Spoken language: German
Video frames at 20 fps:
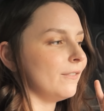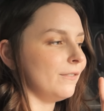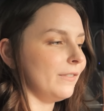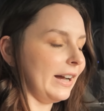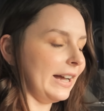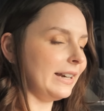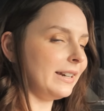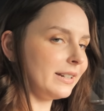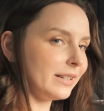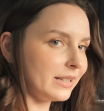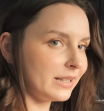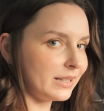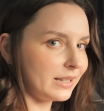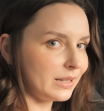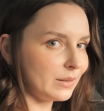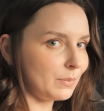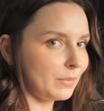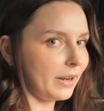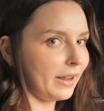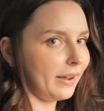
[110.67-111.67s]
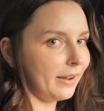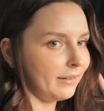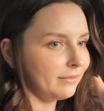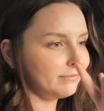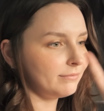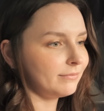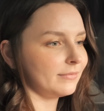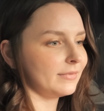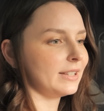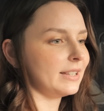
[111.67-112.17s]
Weiteres Display
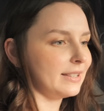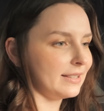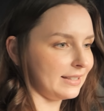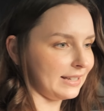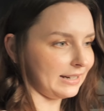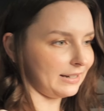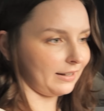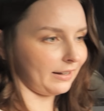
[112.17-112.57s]
seht